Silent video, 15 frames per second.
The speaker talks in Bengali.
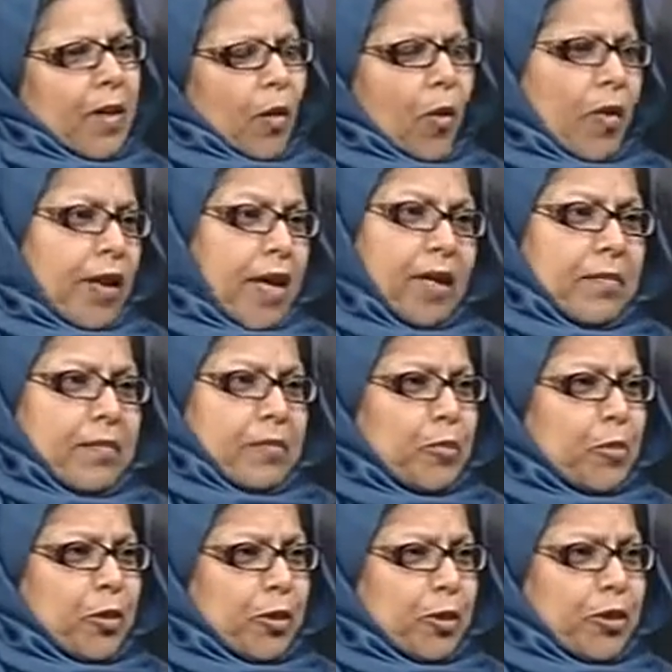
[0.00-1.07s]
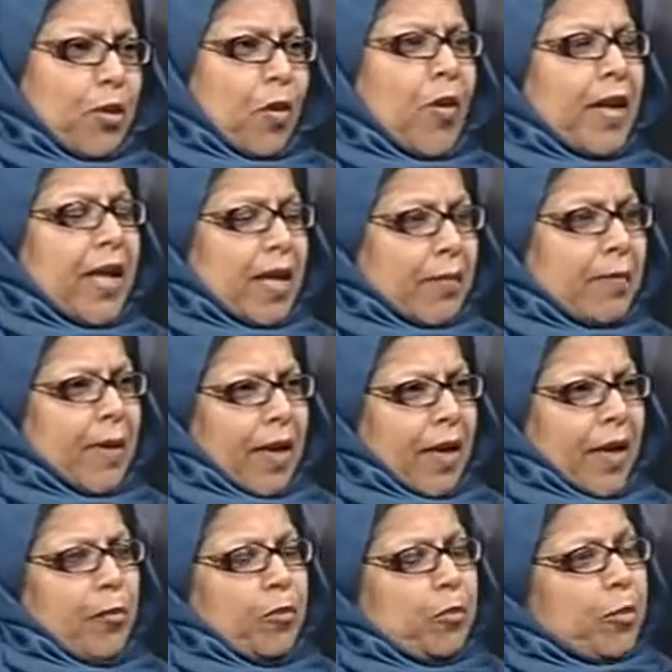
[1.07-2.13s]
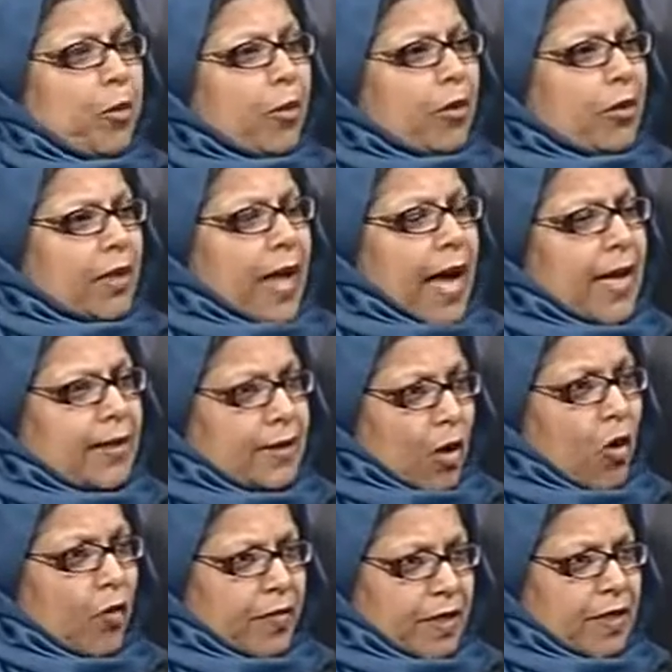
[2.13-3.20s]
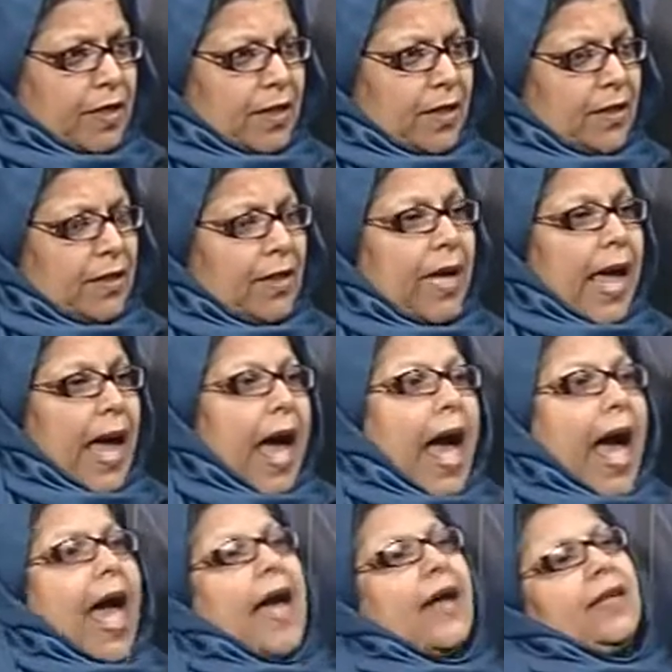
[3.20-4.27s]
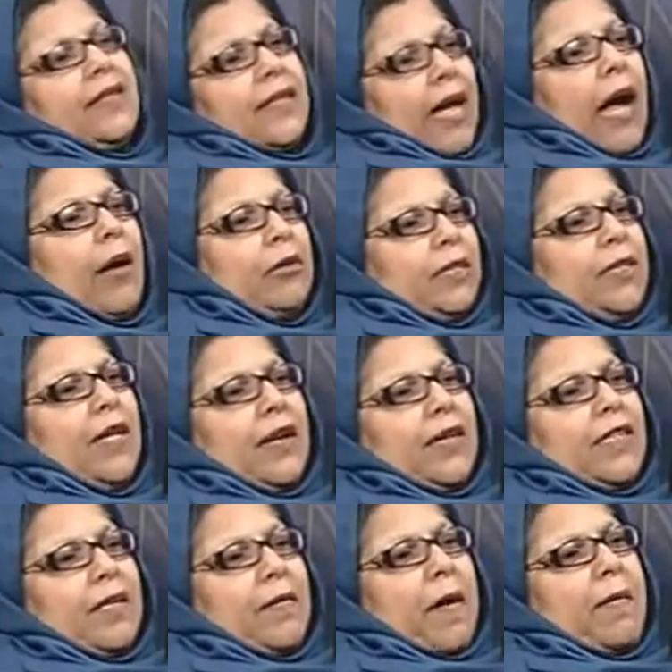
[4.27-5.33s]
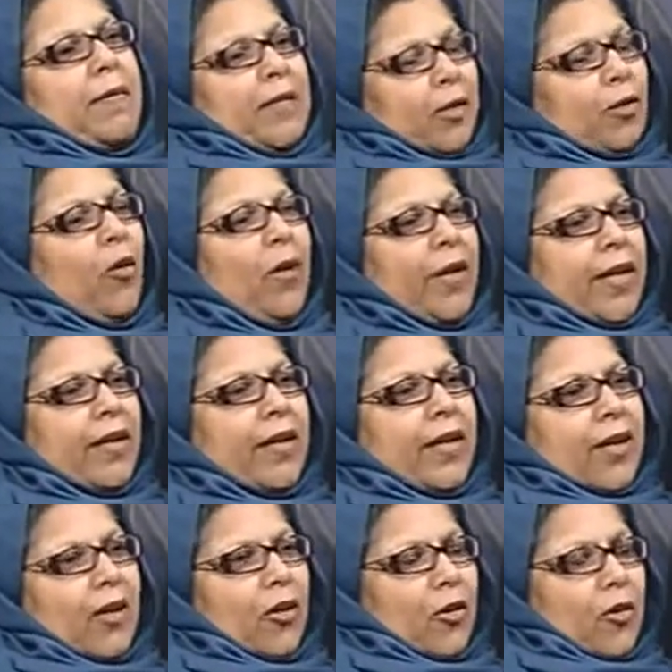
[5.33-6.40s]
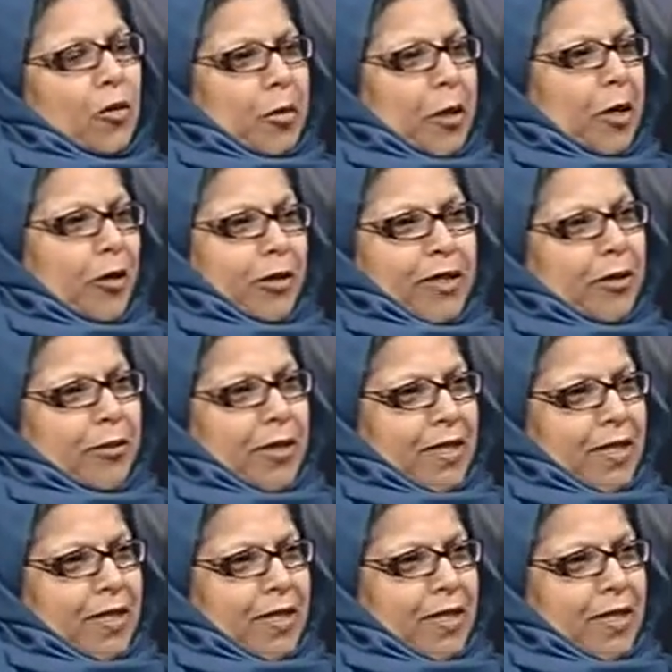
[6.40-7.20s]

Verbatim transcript: অনেক পুরুষ অনেক মেয়ে বোথ অ্যাজ অফিসার্স অ্যান্ড কাউন্সিলার হিসাবে আমাদের অনেক অভিজ্ঞতা রয়েছে